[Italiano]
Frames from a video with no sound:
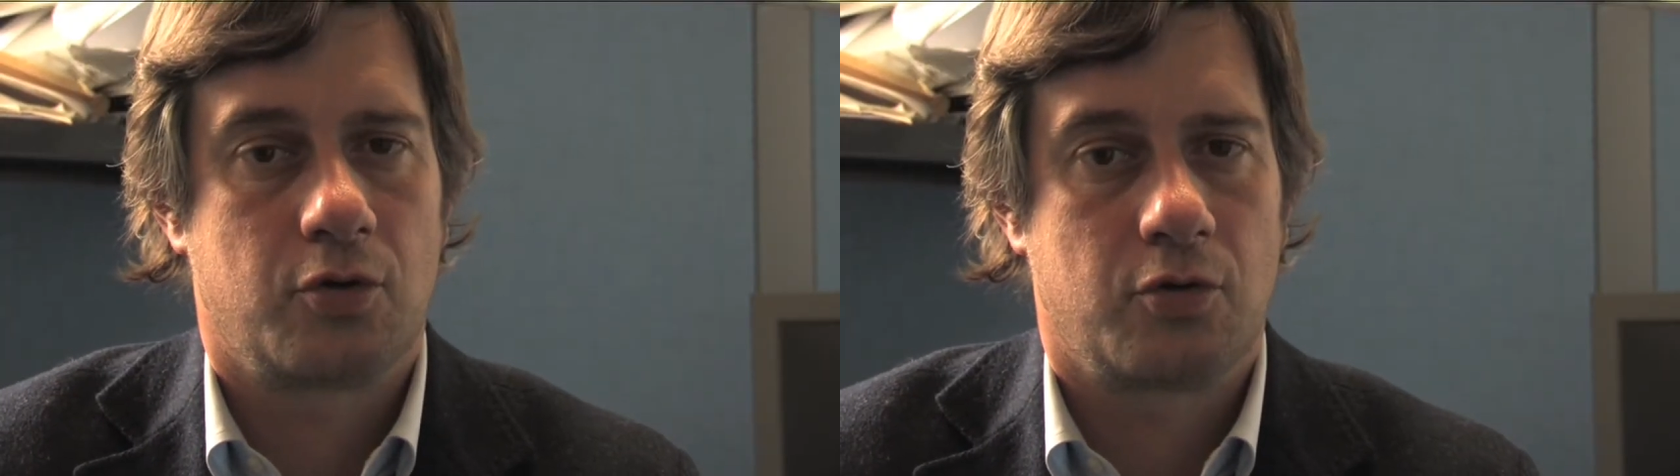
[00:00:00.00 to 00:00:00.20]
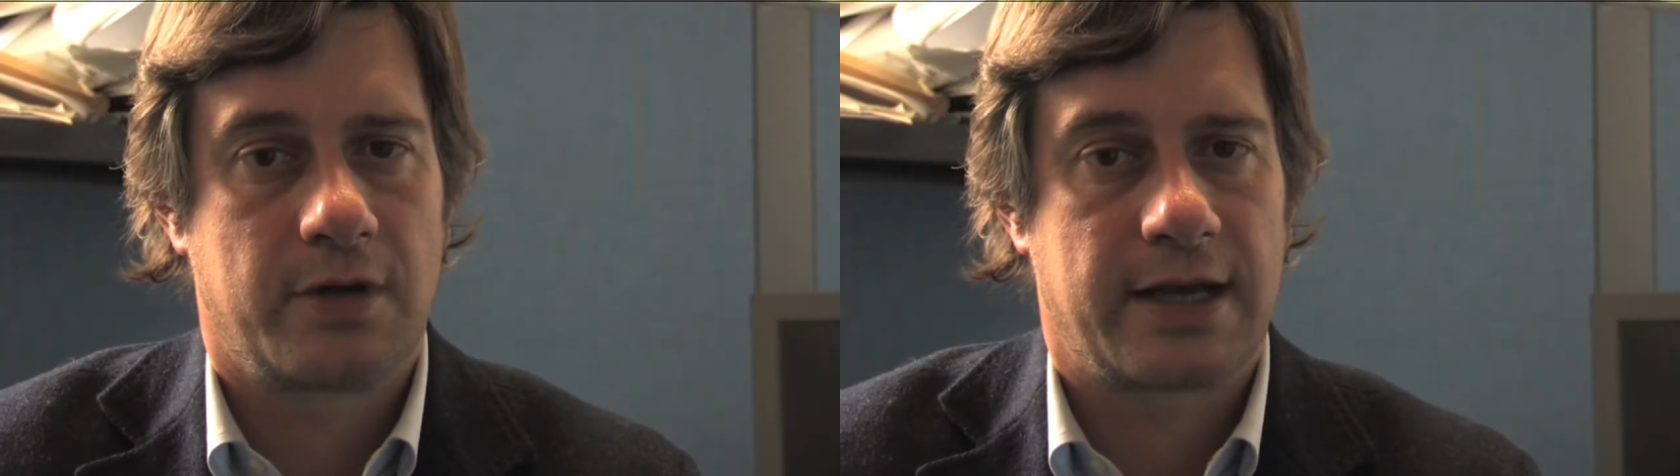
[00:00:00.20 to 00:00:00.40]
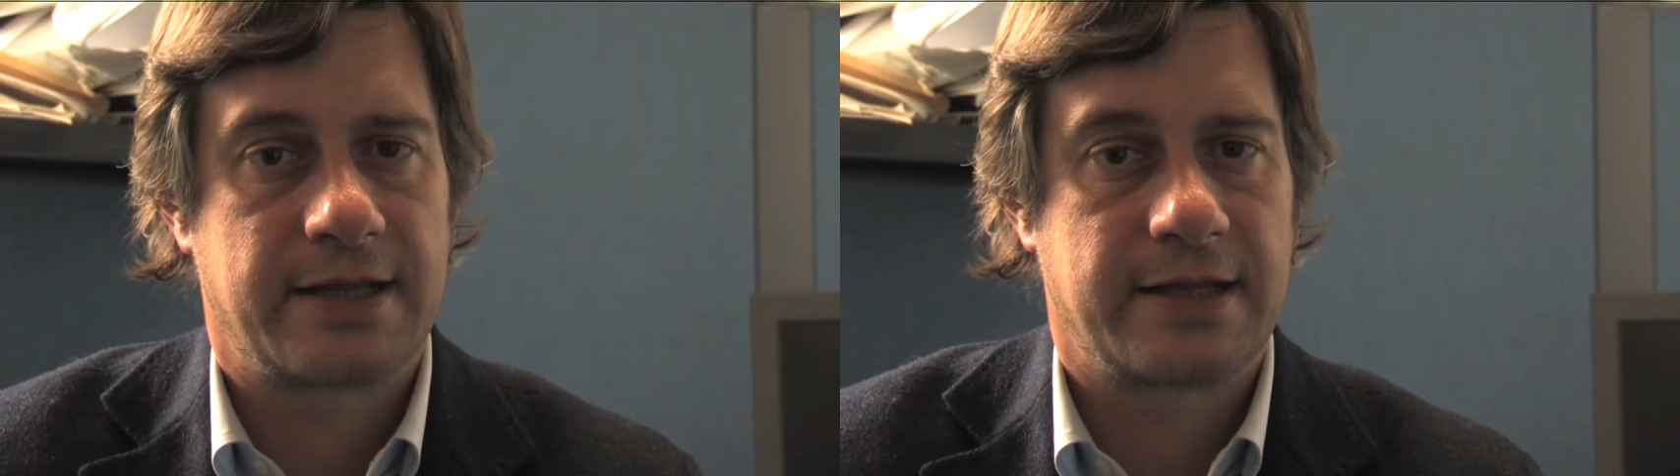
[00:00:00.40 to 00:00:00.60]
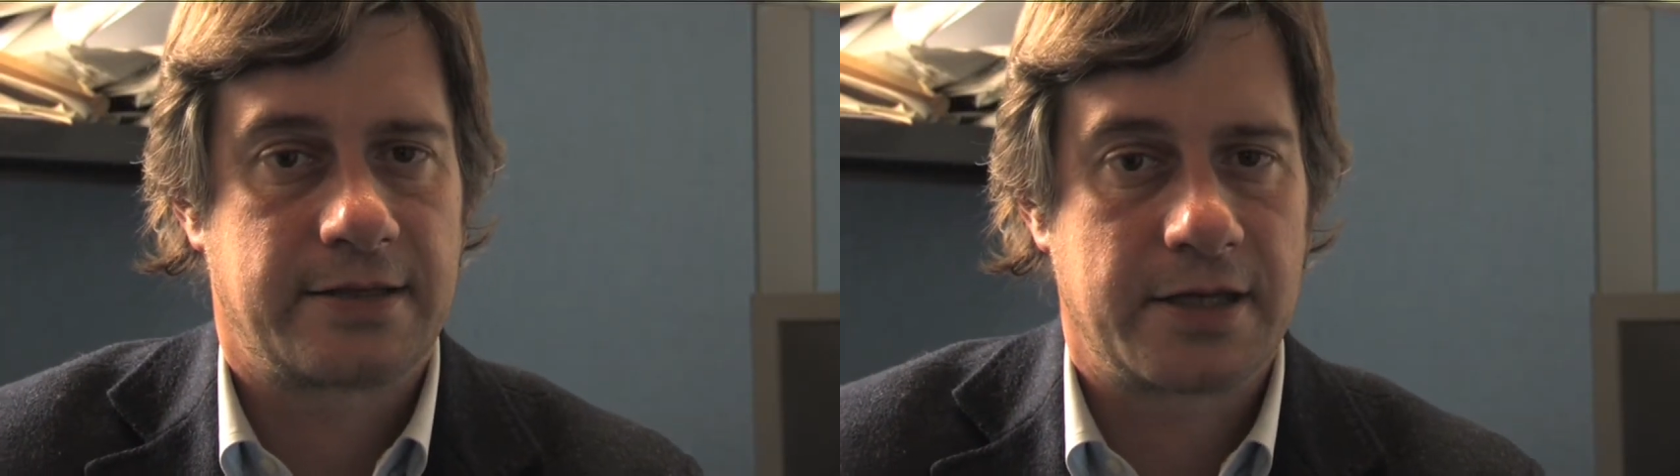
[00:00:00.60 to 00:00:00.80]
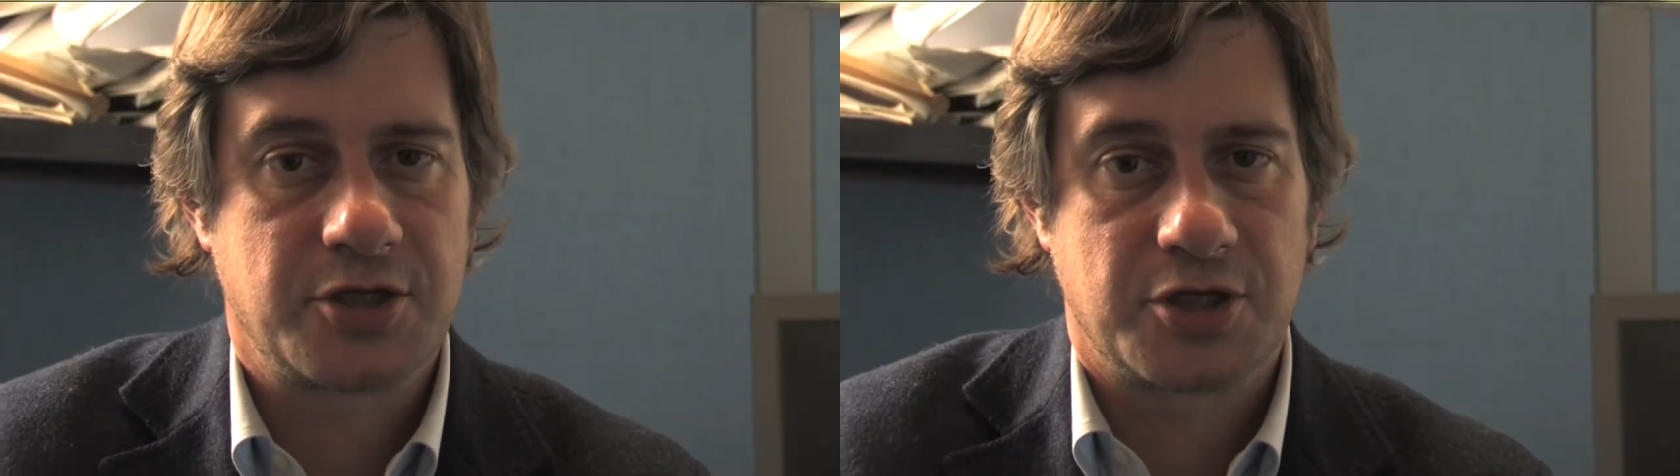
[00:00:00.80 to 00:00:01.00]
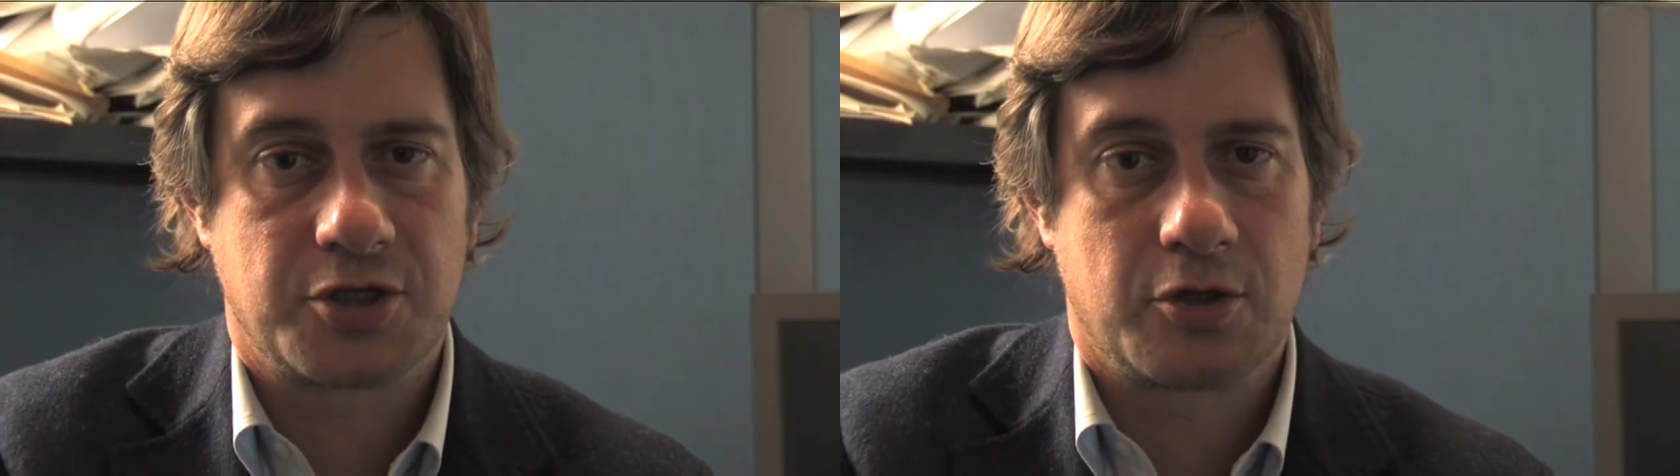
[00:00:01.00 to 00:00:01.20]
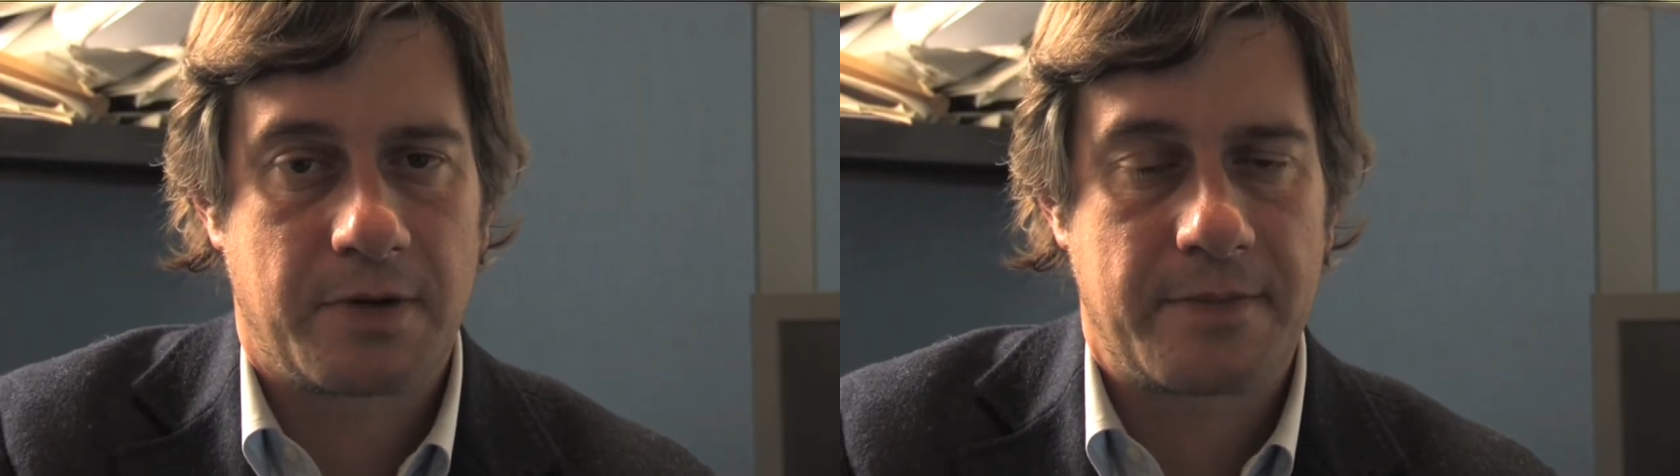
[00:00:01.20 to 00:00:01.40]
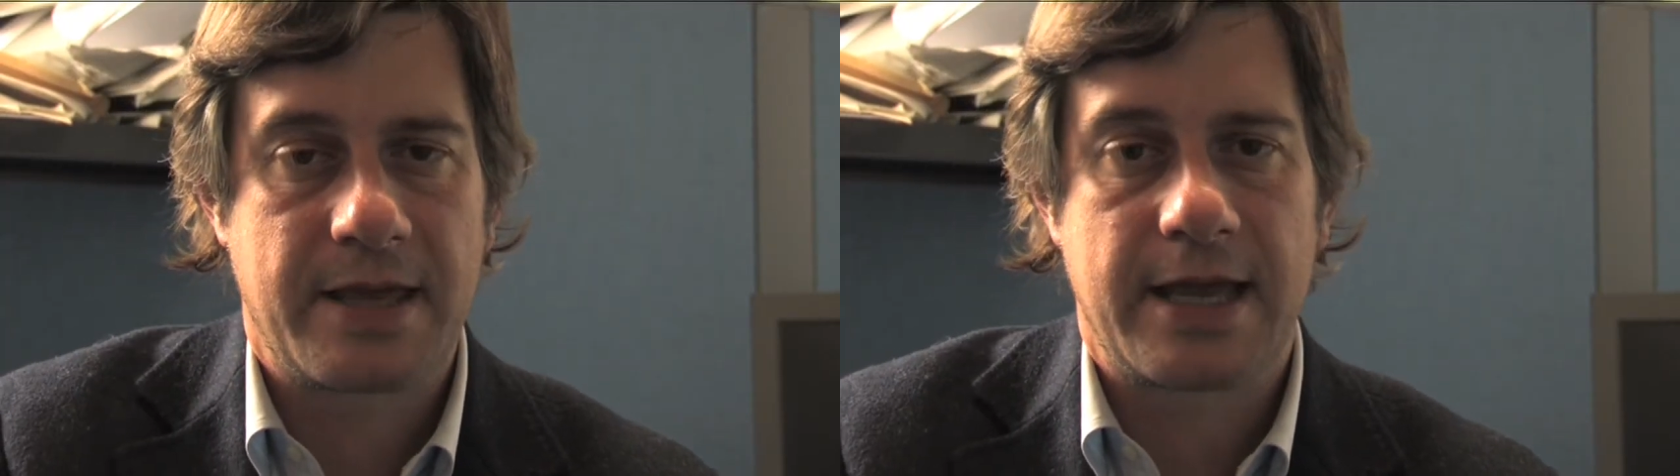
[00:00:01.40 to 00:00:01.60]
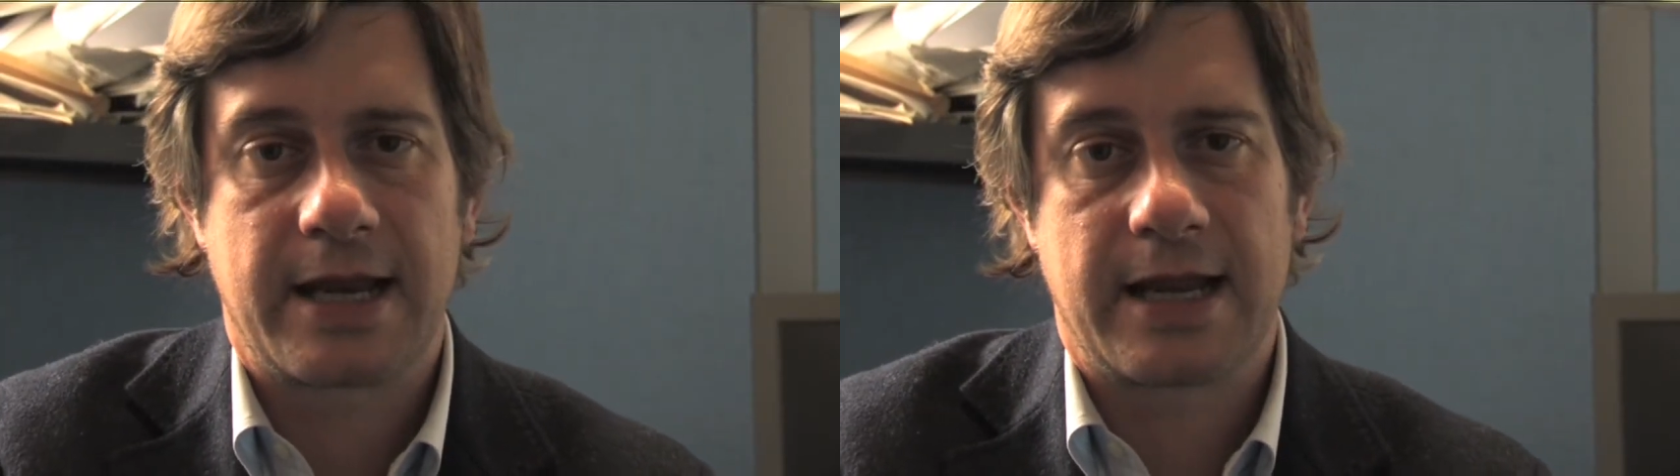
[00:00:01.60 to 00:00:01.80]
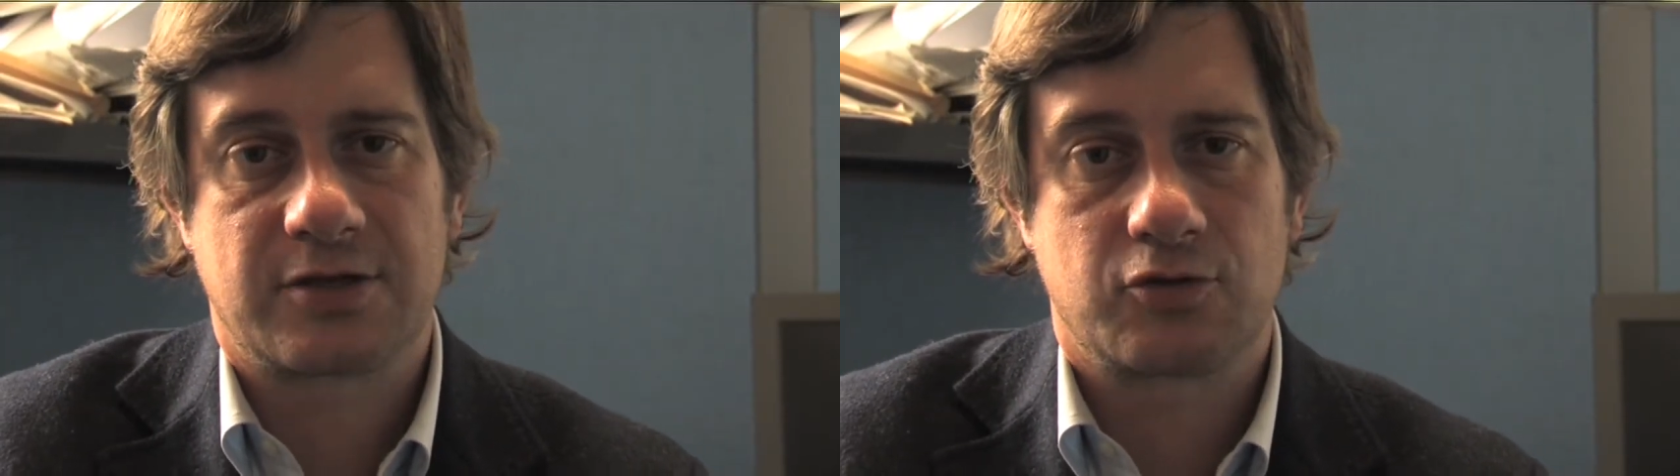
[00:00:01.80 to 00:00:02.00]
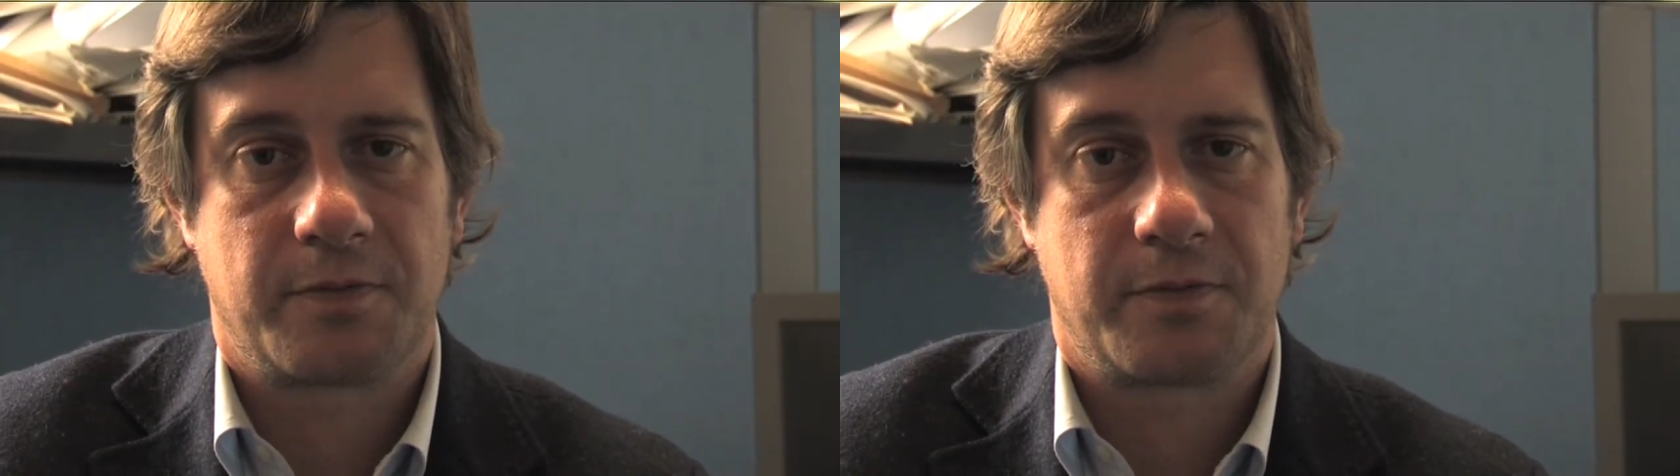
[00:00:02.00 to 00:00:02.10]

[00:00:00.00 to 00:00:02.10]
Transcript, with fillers: una grande attrice, Gino Bramieri la, sua,